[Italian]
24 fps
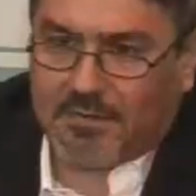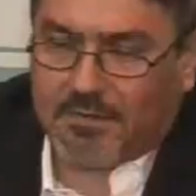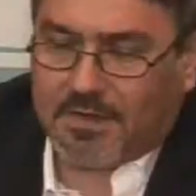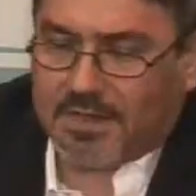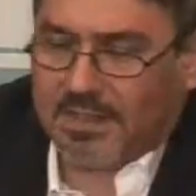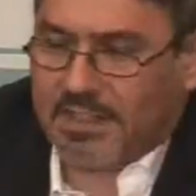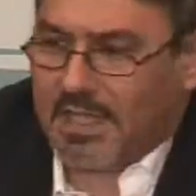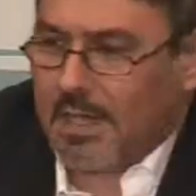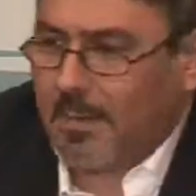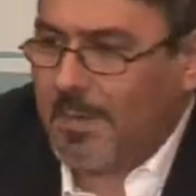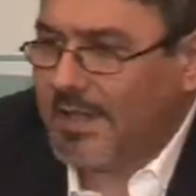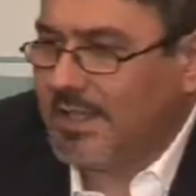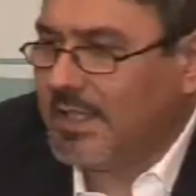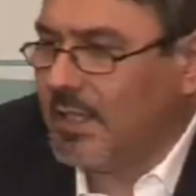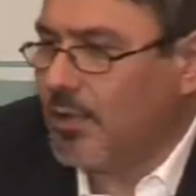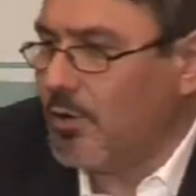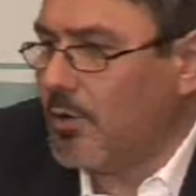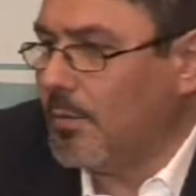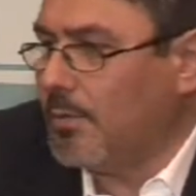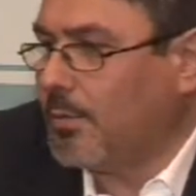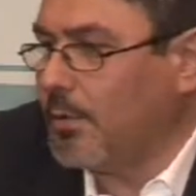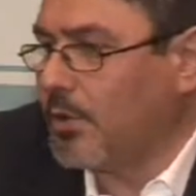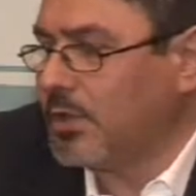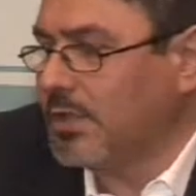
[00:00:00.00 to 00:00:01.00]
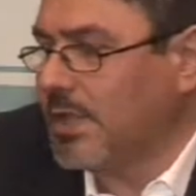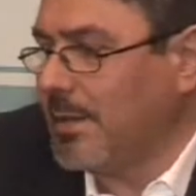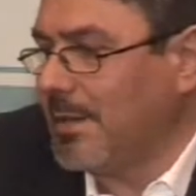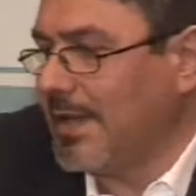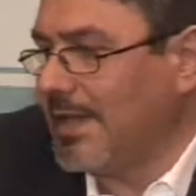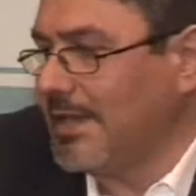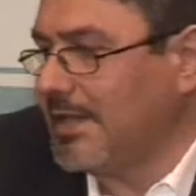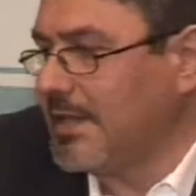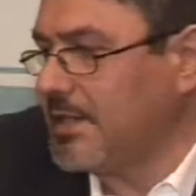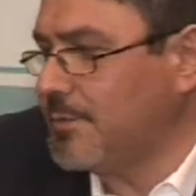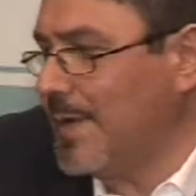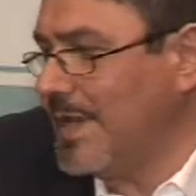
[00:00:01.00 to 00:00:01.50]
effettivamente i
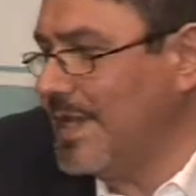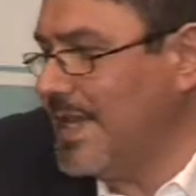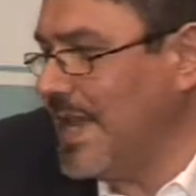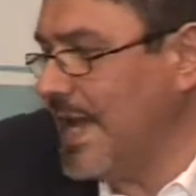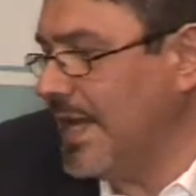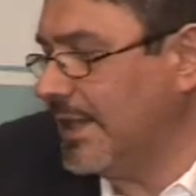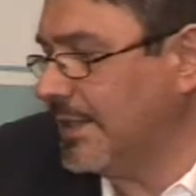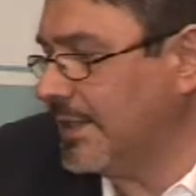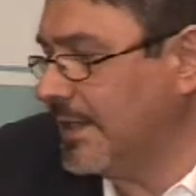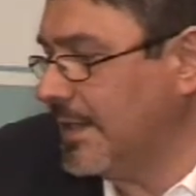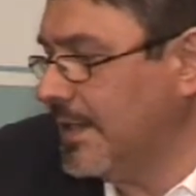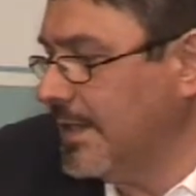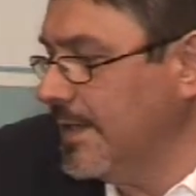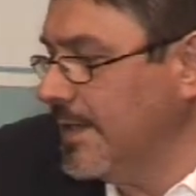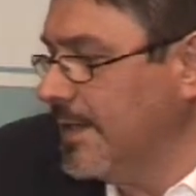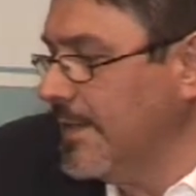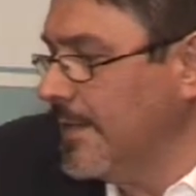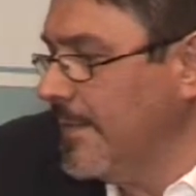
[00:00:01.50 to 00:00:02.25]
comportamenti sbagliati.